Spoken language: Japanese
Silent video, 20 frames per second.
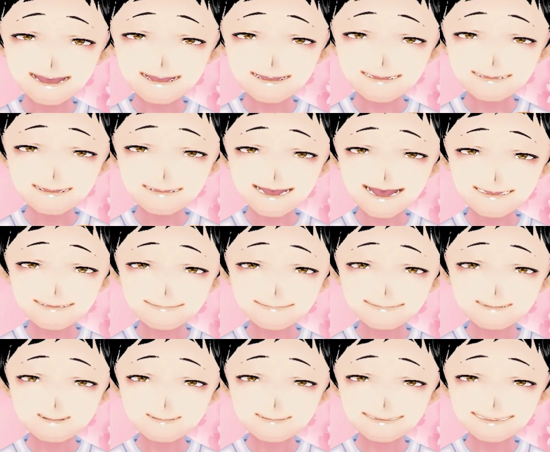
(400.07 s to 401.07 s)
単穴
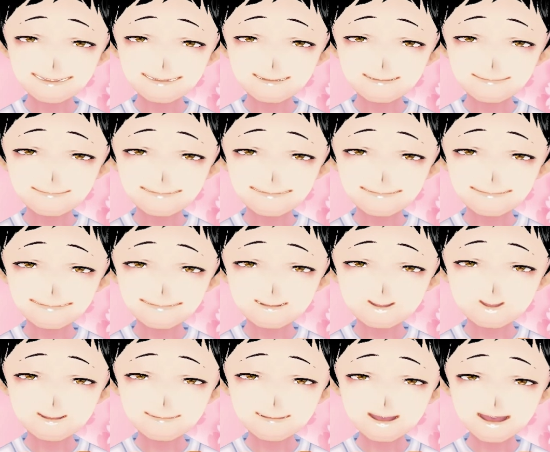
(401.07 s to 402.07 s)
はルメール基地
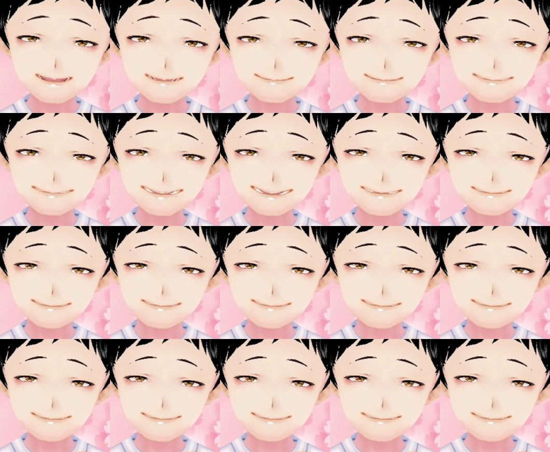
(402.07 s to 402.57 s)
機上の